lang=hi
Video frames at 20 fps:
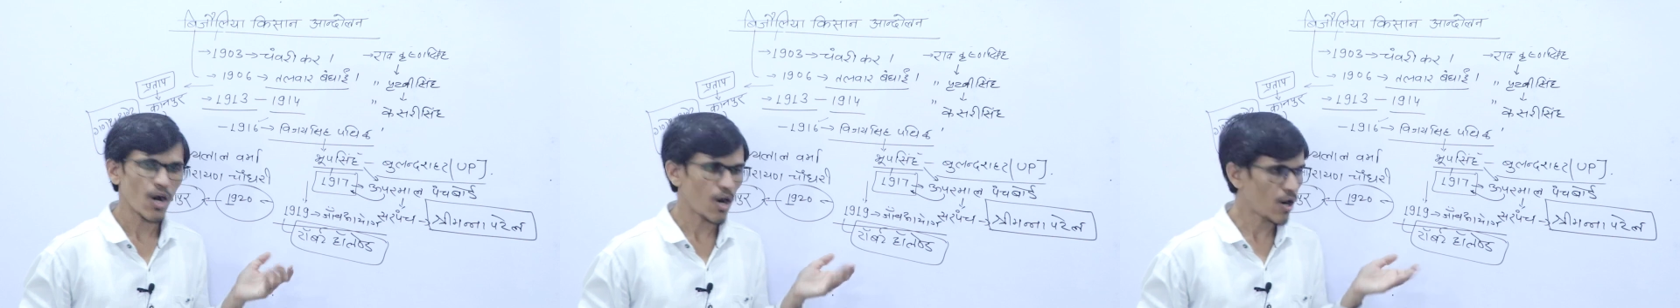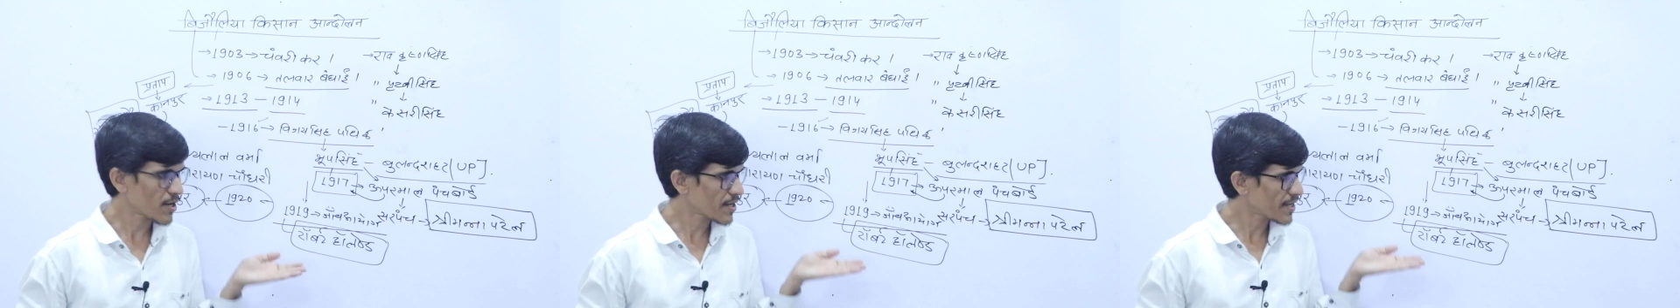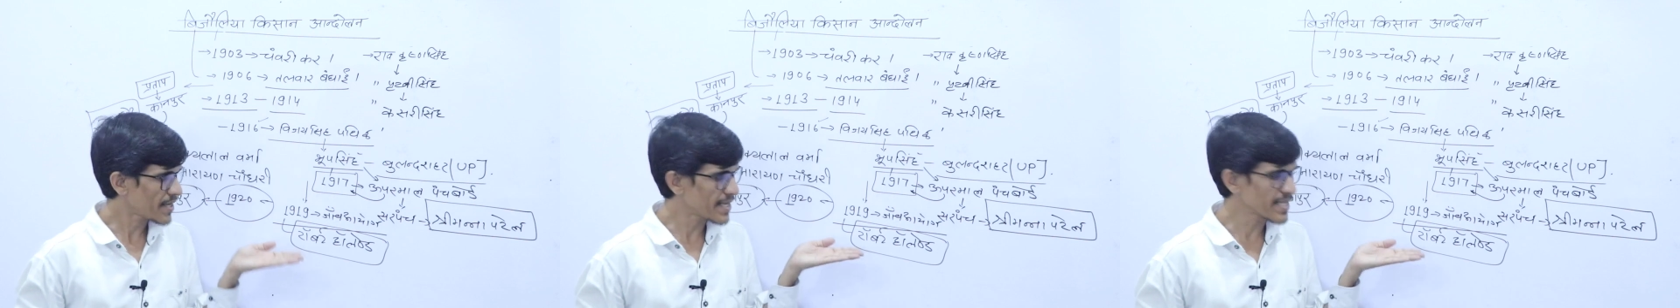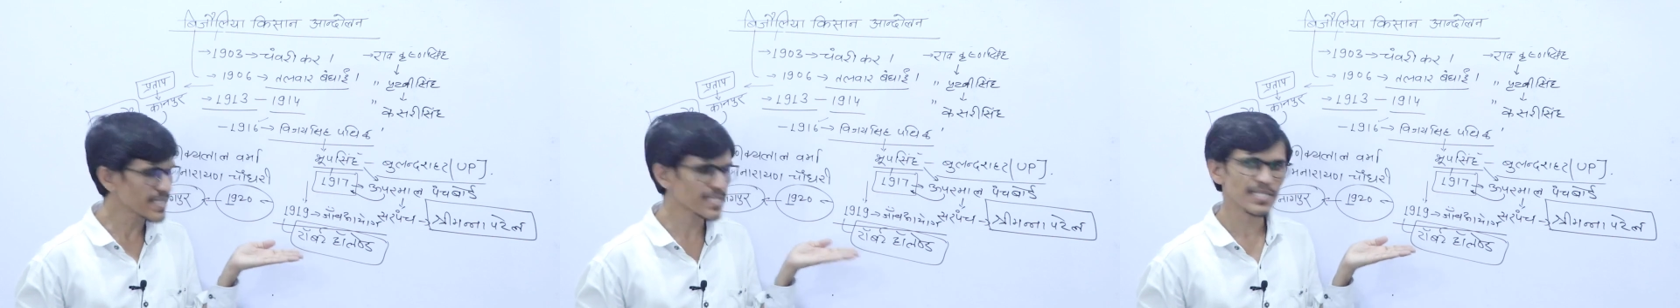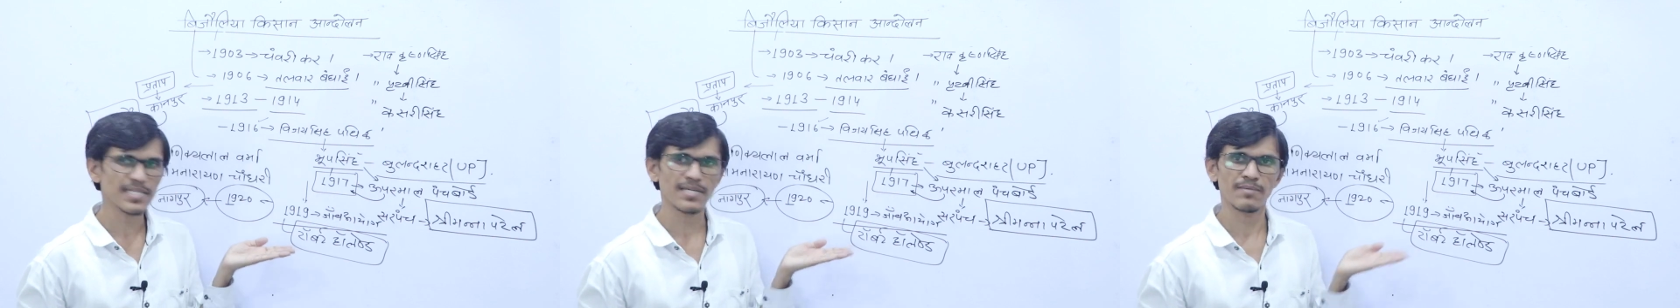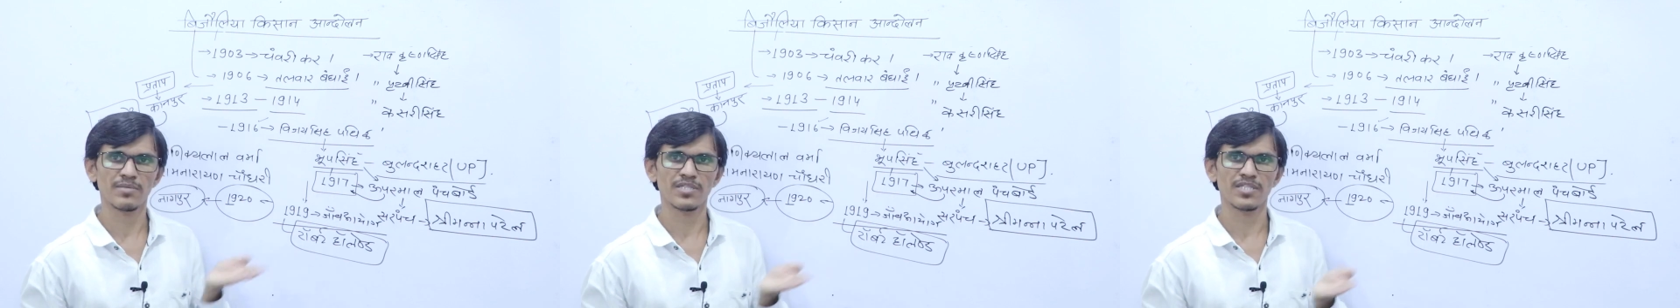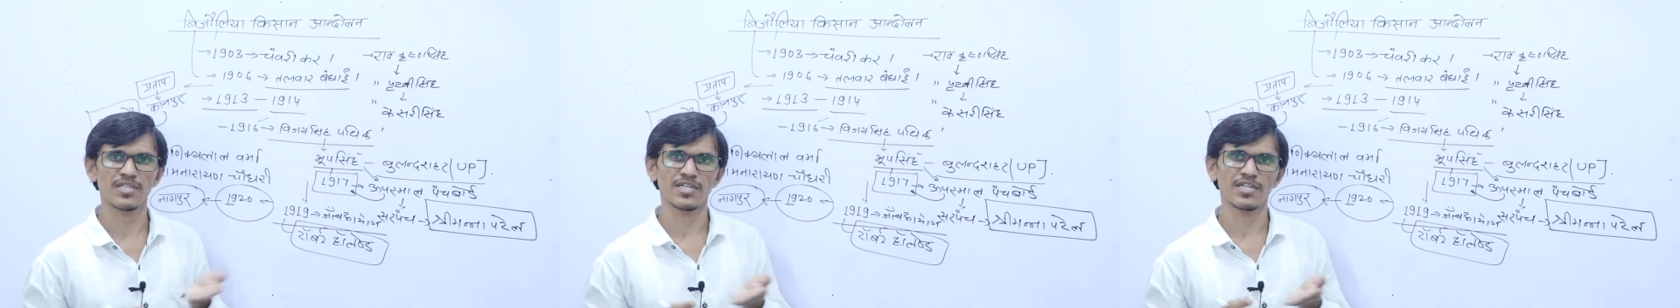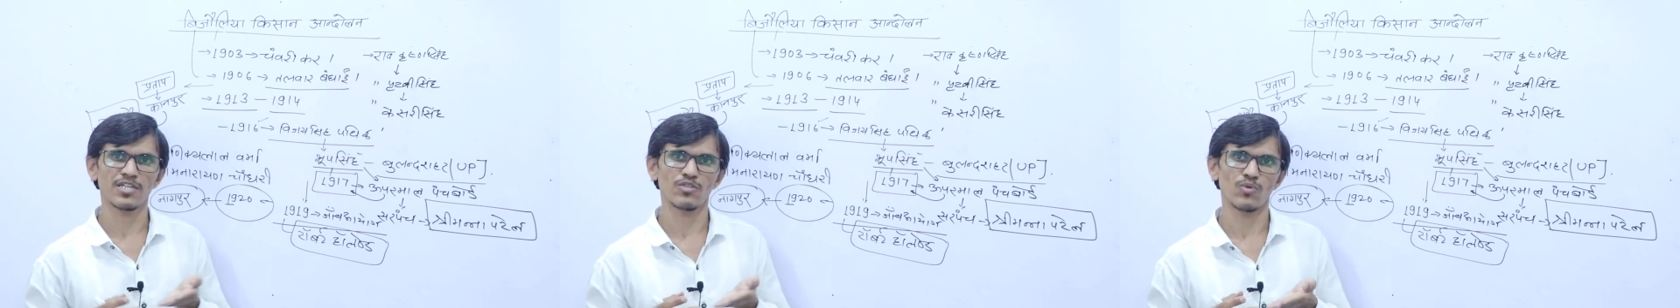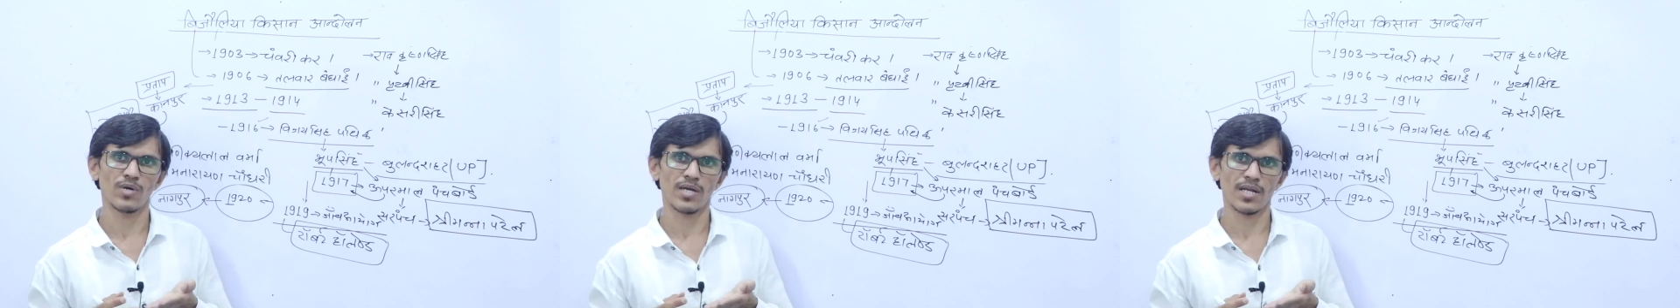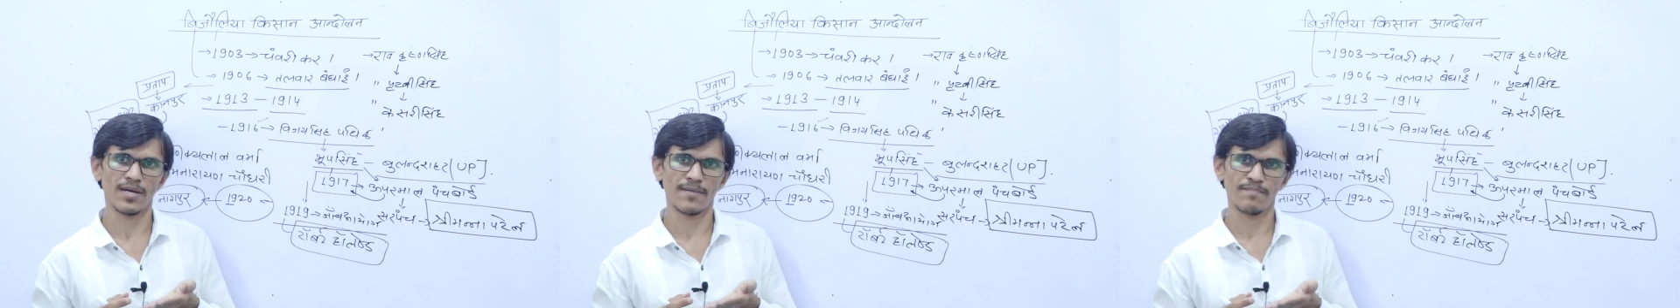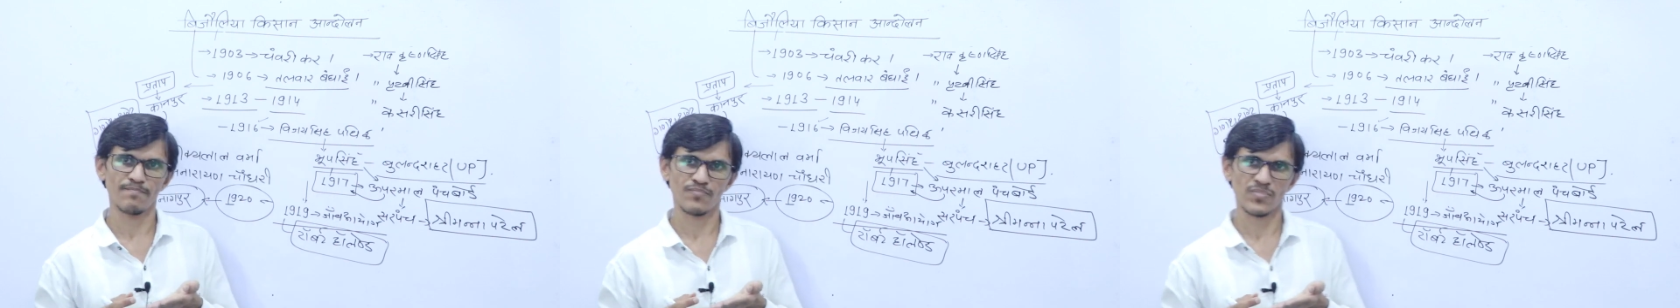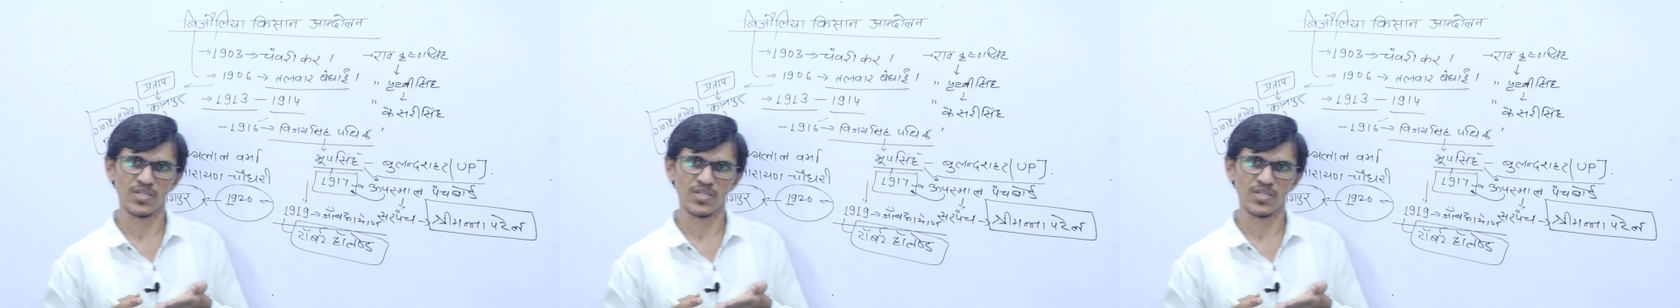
और इस समिति के द्वारा